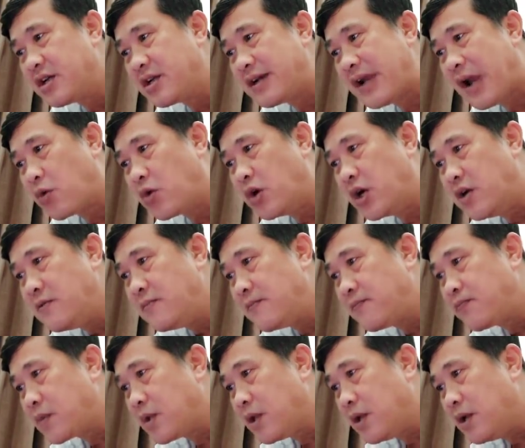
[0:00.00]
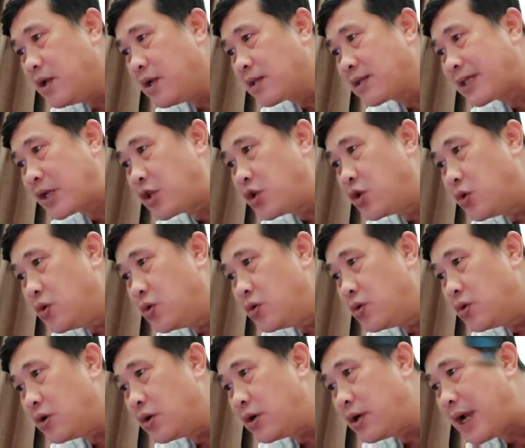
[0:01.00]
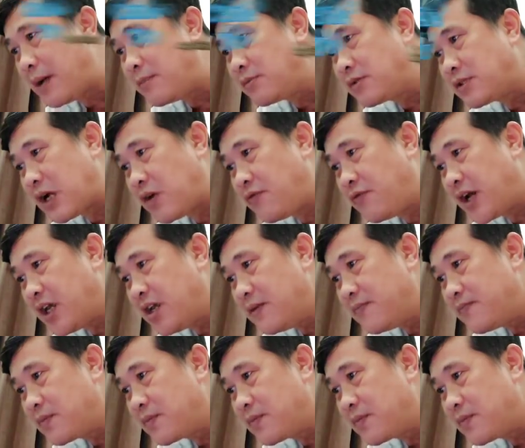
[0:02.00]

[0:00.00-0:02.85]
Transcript: đau đớn. Thanh Du, làm sao vậy?